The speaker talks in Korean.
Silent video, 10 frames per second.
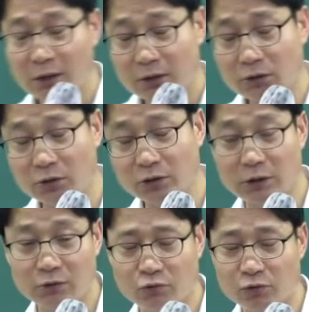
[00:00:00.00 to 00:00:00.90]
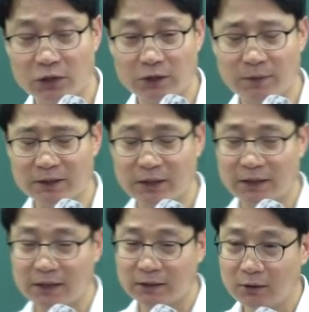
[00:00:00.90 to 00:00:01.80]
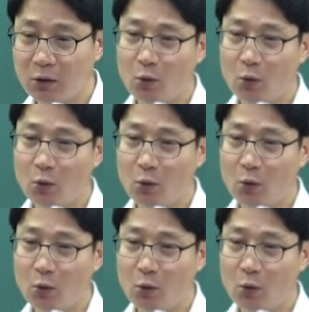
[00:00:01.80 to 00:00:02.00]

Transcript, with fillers: 그래서 그럴 때는 국세지방세 4등,